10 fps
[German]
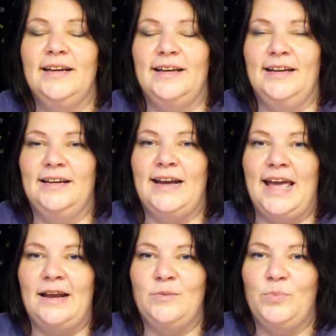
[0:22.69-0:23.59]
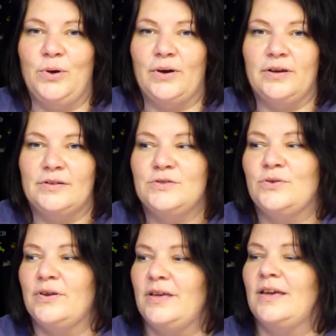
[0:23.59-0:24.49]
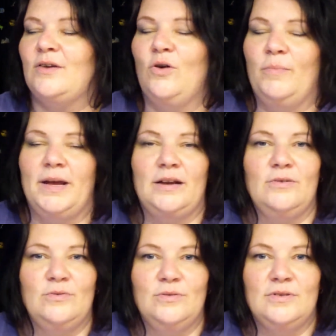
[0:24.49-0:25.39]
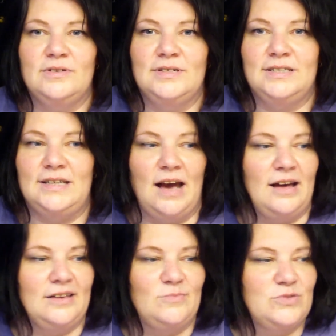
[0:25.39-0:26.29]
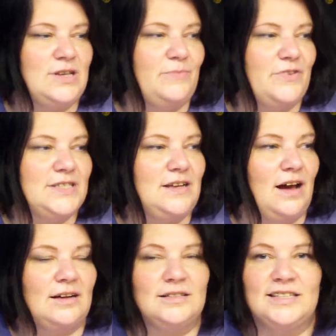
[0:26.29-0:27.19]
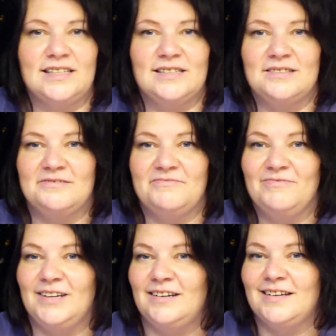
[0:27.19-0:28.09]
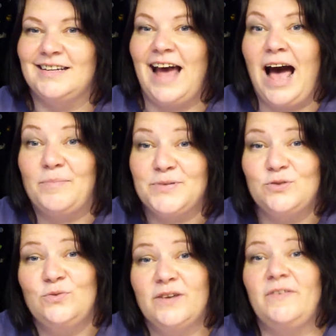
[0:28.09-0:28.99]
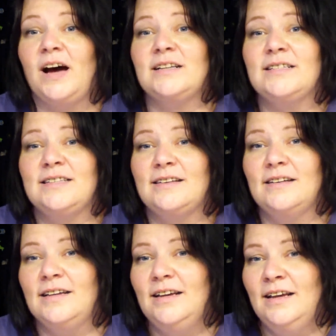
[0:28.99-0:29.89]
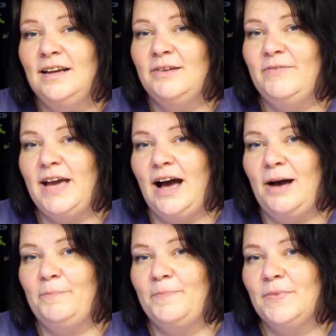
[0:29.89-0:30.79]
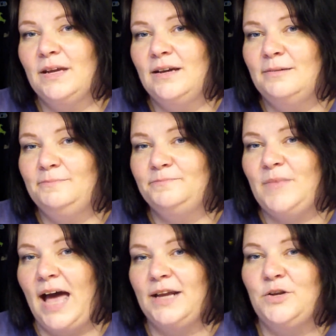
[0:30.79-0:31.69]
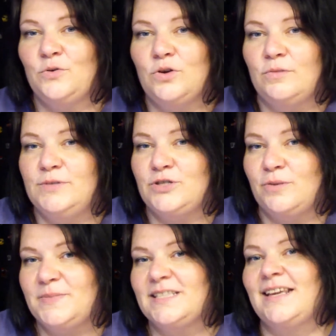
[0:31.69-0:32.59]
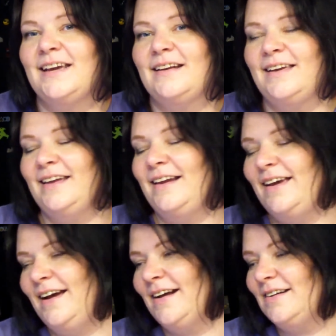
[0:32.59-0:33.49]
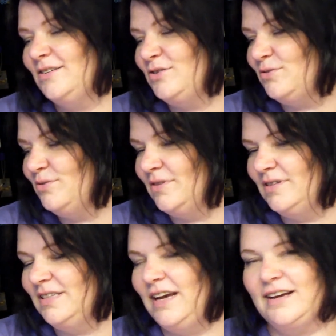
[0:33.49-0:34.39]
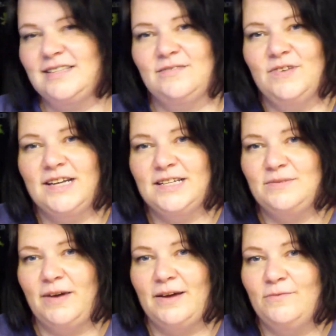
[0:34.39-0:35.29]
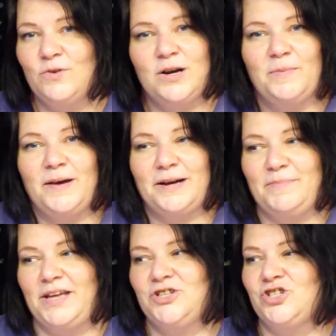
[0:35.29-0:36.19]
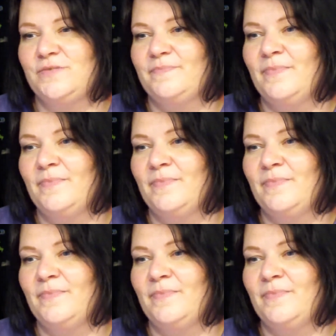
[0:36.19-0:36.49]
in Edinburgh zurückgekommen und ja, ich muss einfach sagen, das war der absolute Wahnsinn. Wir haben ähm, Heidi und Orville Thompson kennengelernt und ja, das sind wirklich zwei wunderbare Menschen.